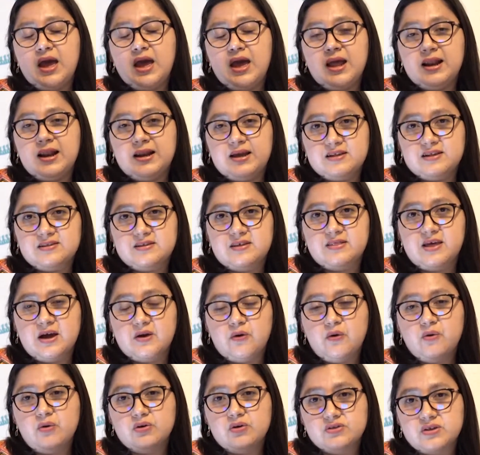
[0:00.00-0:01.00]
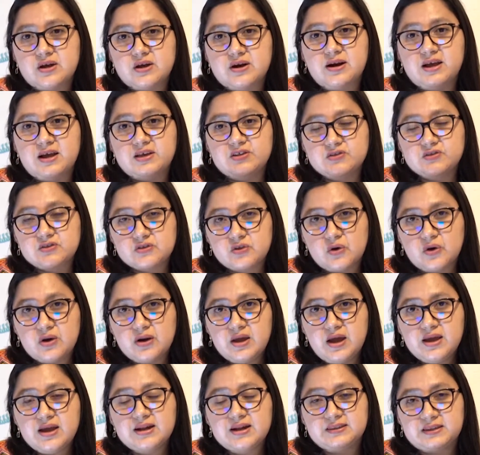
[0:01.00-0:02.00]
el que se dé a conocer la
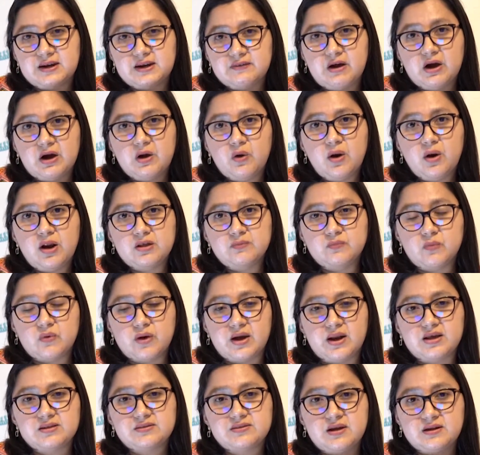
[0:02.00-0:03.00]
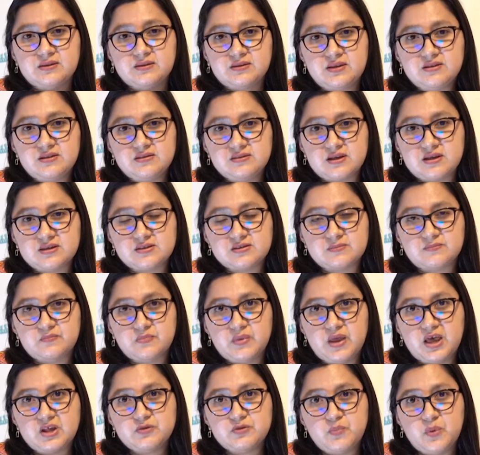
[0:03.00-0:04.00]
historia y el trabajo de las mujeres artistas.
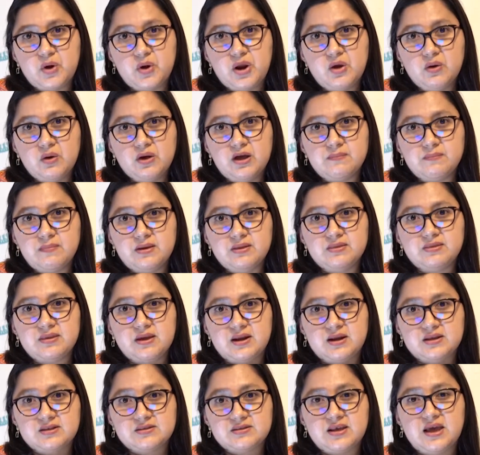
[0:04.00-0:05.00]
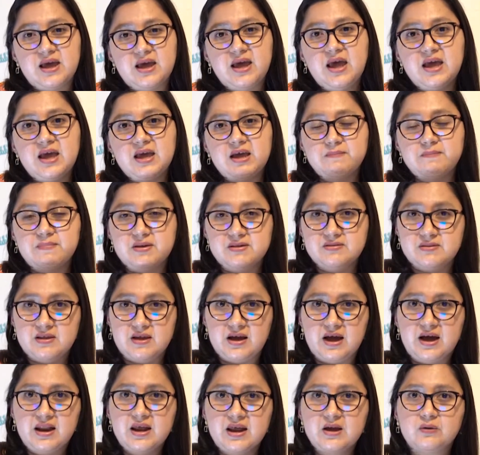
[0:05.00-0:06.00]
Es por ello que me interesé en
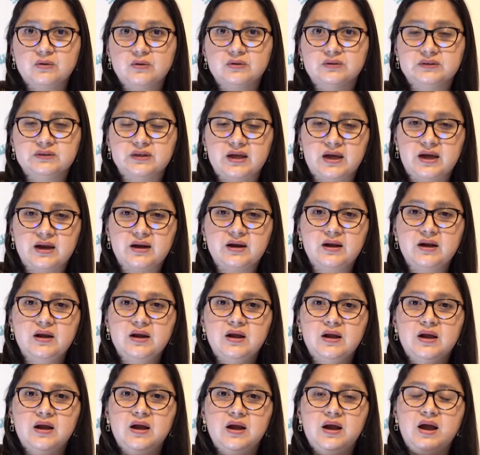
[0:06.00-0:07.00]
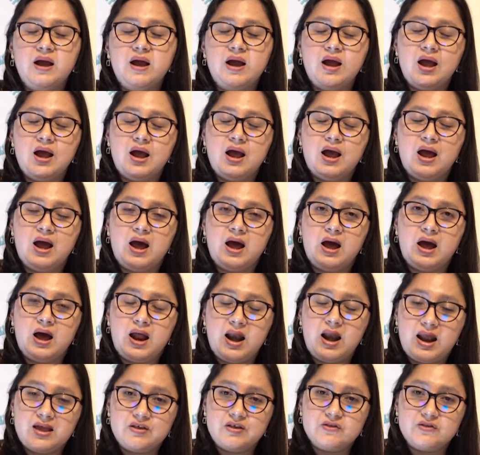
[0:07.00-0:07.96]
investigar y contar la